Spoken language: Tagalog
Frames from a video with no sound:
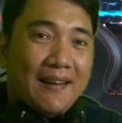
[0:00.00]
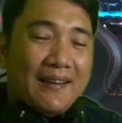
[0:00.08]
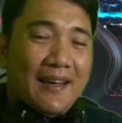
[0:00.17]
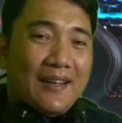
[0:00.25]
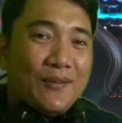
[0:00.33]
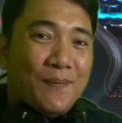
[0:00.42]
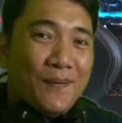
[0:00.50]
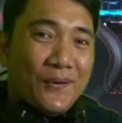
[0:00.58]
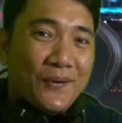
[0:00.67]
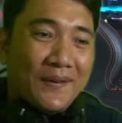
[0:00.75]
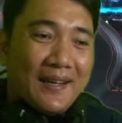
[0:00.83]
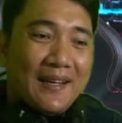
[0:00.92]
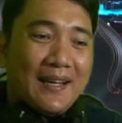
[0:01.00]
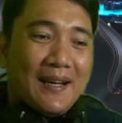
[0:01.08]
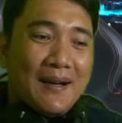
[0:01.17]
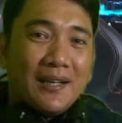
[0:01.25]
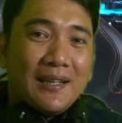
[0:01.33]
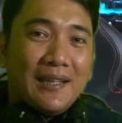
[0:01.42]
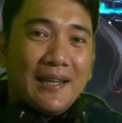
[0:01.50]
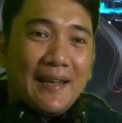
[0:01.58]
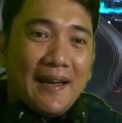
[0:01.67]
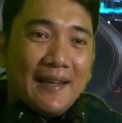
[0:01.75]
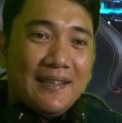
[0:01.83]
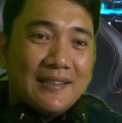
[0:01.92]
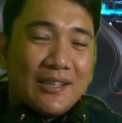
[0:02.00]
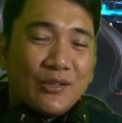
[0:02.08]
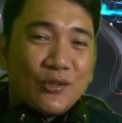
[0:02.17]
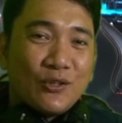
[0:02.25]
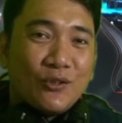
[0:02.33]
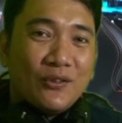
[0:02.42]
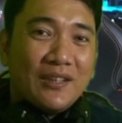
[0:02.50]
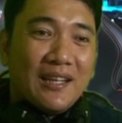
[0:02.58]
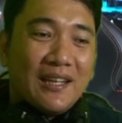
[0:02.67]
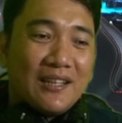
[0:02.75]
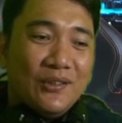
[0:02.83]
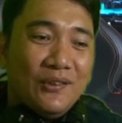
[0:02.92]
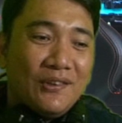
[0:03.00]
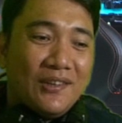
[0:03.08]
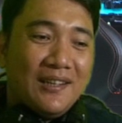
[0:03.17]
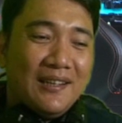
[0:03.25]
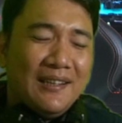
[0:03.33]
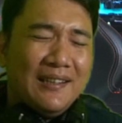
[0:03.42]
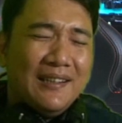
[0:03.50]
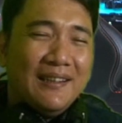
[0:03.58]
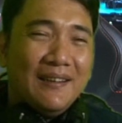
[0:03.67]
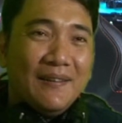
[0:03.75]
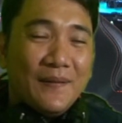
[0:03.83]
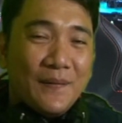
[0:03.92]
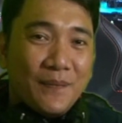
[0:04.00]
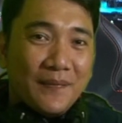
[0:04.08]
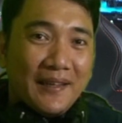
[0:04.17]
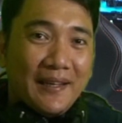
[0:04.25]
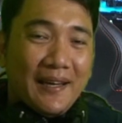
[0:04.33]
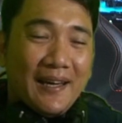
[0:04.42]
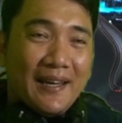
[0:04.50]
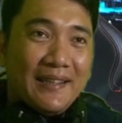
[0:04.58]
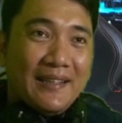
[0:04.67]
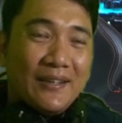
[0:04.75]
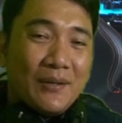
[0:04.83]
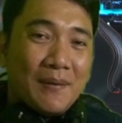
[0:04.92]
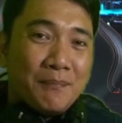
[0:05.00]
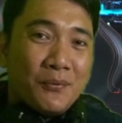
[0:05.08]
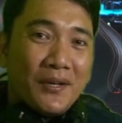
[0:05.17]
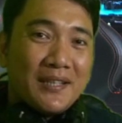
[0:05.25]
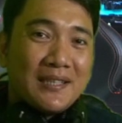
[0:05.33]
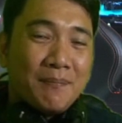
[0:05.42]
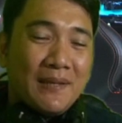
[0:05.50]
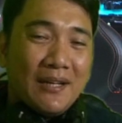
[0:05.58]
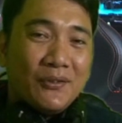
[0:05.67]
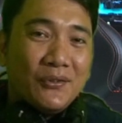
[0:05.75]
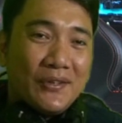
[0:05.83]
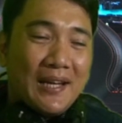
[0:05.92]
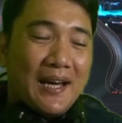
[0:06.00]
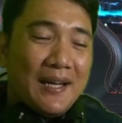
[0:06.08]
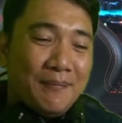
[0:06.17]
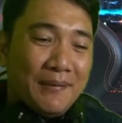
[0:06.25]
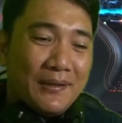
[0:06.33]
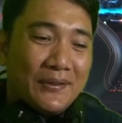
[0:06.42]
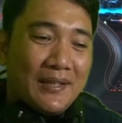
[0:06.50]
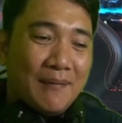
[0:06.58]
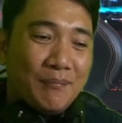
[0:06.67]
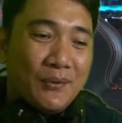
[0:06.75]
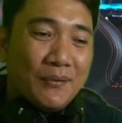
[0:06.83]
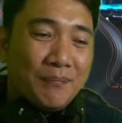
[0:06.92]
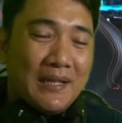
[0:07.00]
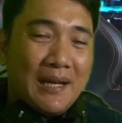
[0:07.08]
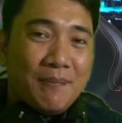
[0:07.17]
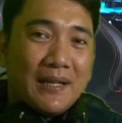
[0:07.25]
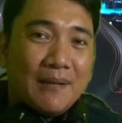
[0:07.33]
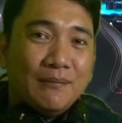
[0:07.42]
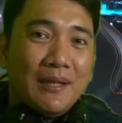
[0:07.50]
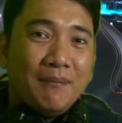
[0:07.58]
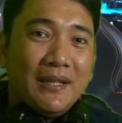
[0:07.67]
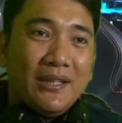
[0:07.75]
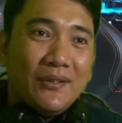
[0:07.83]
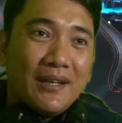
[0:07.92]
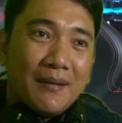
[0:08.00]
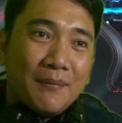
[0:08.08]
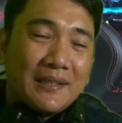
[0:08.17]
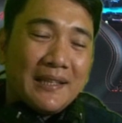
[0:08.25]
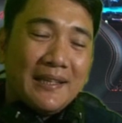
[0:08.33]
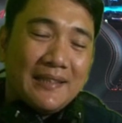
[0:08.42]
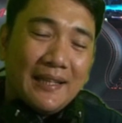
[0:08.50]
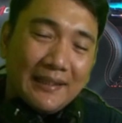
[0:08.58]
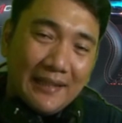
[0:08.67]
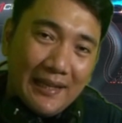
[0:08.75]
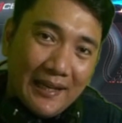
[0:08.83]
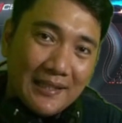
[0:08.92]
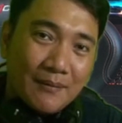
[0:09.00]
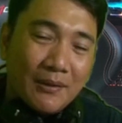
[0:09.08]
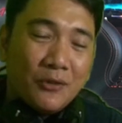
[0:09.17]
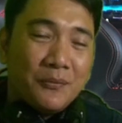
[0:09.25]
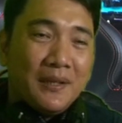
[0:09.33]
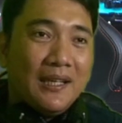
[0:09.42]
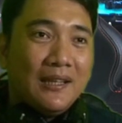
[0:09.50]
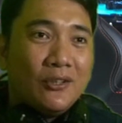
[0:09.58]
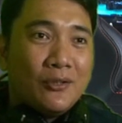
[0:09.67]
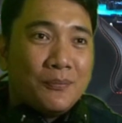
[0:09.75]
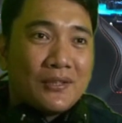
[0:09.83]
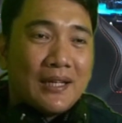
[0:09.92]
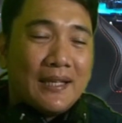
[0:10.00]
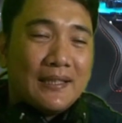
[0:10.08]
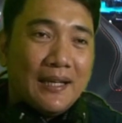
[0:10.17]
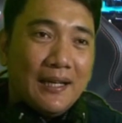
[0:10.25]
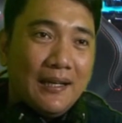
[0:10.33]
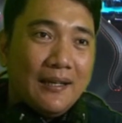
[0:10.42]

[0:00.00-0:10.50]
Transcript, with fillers: na kayo po yung uh, kilalanin sa susunod na eleksyon. Uh, hindi ko naman po kayo sa pinangungunahan pero yan po yung pinaparamdam ninyo ha. Ah. Pasensya na talaga sa mga umiidolo po sa kanya.